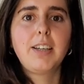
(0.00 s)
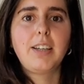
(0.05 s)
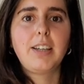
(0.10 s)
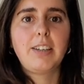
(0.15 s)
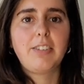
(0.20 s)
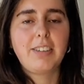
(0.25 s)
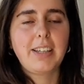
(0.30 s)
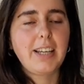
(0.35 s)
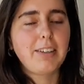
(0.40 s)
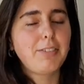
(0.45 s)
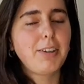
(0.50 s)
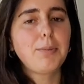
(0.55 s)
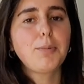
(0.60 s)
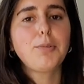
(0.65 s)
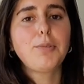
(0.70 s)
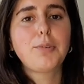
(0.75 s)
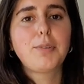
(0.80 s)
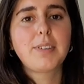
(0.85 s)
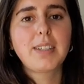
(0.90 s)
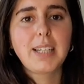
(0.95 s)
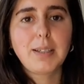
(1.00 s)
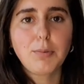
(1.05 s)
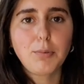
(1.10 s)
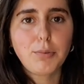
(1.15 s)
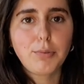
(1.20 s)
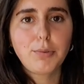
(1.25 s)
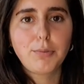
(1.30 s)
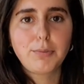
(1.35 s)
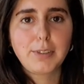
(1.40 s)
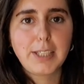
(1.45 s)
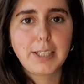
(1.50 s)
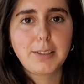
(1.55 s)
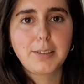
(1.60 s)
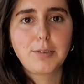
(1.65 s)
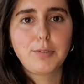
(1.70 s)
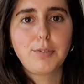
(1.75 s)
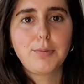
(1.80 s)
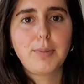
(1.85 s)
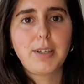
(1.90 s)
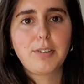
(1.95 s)
Et je garde vraiment de très bons souvenirs
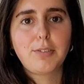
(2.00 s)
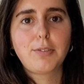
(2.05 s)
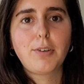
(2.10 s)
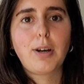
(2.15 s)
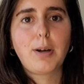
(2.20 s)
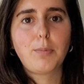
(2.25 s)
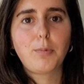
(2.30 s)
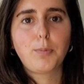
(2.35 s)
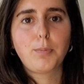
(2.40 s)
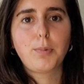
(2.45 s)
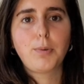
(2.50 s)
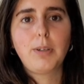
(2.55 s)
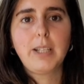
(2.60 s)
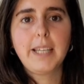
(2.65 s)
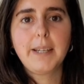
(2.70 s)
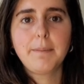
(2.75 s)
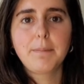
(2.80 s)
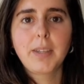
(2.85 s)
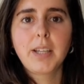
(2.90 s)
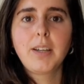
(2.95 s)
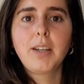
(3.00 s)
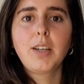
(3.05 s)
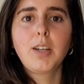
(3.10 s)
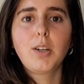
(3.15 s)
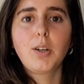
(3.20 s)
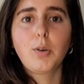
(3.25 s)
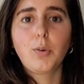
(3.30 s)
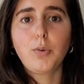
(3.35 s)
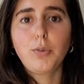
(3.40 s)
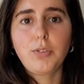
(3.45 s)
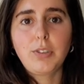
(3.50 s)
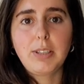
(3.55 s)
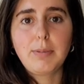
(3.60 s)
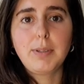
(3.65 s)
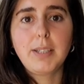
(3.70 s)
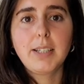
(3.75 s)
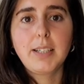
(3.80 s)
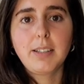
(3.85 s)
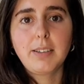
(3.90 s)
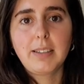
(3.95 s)
du master à Montpellier, aussi
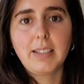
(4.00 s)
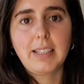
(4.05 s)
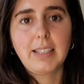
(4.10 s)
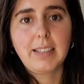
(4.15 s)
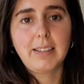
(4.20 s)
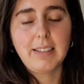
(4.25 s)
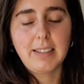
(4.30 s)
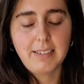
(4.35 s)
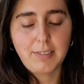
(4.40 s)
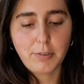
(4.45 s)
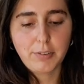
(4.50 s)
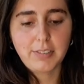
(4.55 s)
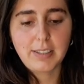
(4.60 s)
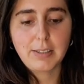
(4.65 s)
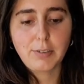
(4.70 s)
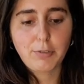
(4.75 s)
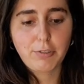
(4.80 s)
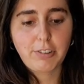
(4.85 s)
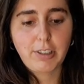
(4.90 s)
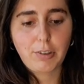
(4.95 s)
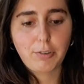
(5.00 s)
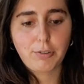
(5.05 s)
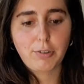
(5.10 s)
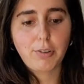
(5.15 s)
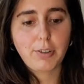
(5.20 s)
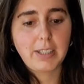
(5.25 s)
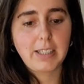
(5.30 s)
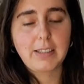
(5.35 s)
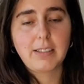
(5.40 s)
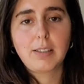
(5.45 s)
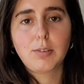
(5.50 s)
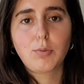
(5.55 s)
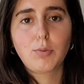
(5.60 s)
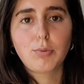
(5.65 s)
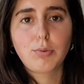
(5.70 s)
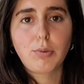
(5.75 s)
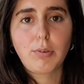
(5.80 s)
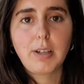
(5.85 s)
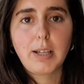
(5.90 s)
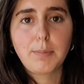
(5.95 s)
bien des enseignants-chercheurs qui étaient
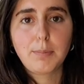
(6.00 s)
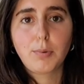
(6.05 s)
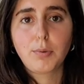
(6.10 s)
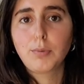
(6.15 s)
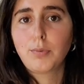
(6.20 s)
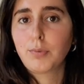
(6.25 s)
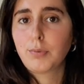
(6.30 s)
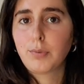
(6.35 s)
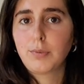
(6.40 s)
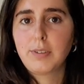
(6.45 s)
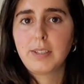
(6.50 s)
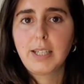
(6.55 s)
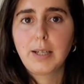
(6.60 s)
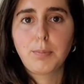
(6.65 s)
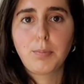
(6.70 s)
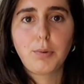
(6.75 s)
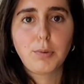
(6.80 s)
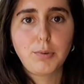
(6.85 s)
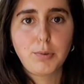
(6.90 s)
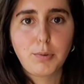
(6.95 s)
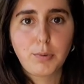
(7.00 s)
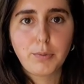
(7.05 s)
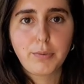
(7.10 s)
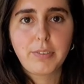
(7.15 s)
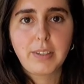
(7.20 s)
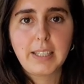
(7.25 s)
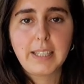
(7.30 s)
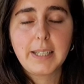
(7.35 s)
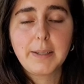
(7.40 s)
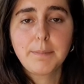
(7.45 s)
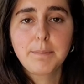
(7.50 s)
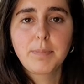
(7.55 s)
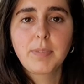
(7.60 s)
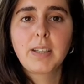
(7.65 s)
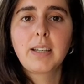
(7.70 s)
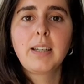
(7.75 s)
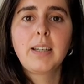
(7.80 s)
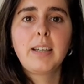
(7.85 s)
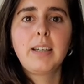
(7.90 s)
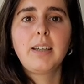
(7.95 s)
toujours là pour nous soutenir, pour nous conseiller,
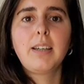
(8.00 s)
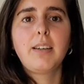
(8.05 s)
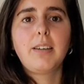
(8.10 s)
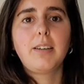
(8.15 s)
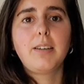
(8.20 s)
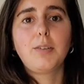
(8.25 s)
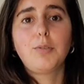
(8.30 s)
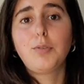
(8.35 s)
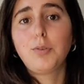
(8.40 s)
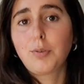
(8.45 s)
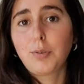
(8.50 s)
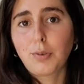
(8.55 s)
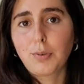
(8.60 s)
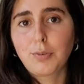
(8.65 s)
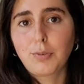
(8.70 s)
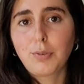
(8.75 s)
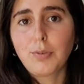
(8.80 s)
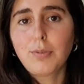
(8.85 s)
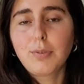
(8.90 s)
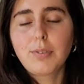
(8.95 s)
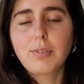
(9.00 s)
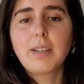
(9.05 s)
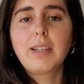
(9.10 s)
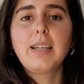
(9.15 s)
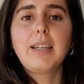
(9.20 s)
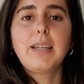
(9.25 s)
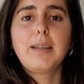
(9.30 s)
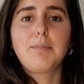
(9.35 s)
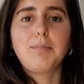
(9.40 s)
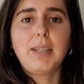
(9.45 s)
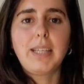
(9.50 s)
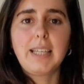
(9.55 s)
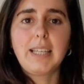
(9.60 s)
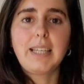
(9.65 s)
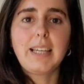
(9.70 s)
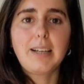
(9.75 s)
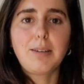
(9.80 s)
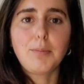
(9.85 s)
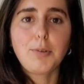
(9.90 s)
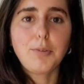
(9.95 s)
euh, du cursus, mais
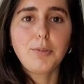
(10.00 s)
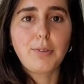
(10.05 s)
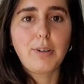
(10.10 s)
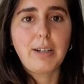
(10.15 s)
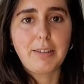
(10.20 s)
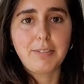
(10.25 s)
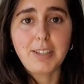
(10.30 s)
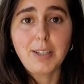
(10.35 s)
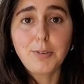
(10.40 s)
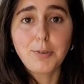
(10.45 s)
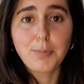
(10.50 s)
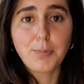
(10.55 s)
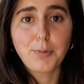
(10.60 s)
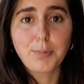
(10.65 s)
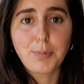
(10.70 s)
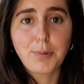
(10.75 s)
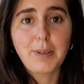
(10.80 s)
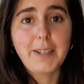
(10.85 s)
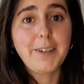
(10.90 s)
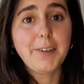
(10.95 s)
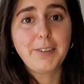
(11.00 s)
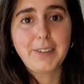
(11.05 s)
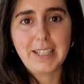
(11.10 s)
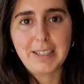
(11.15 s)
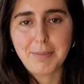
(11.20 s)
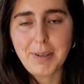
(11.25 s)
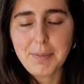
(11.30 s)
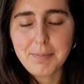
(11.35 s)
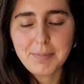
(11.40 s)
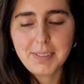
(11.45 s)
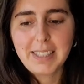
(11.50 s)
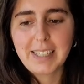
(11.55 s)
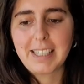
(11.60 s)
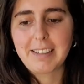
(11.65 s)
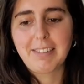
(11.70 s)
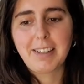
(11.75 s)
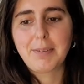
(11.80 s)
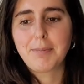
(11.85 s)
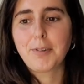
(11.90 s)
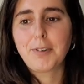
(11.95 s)
également de la ville de Montpellier en elle-même, qui
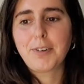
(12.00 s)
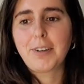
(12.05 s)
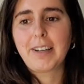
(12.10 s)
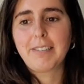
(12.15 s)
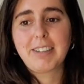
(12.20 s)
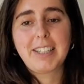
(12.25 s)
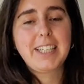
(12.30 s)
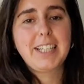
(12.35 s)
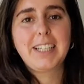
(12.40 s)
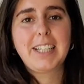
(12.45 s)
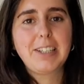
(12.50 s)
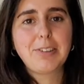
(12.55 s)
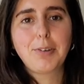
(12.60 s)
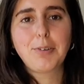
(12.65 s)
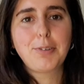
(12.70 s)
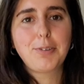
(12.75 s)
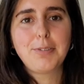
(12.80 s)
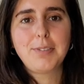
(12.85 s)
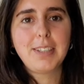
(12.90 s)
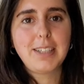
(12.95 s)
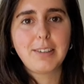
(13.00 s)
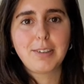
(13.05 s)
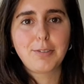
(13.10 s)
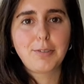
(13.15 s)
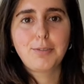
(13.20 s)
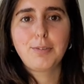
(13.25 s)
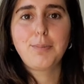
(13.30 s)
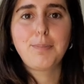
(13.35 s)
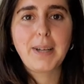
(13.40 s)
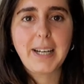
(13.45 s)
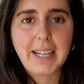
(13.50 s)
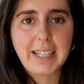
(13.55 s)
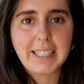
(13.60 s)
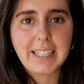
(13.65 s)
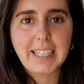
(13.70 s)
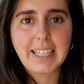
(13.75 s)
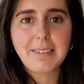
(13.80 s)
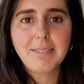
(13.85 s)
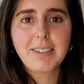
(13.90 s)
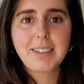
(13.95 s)
est vraiment avec un cadre de vie super
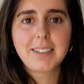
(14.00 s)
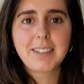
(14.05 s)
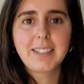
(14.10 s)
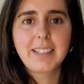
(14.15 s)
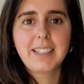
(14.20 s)
agréable.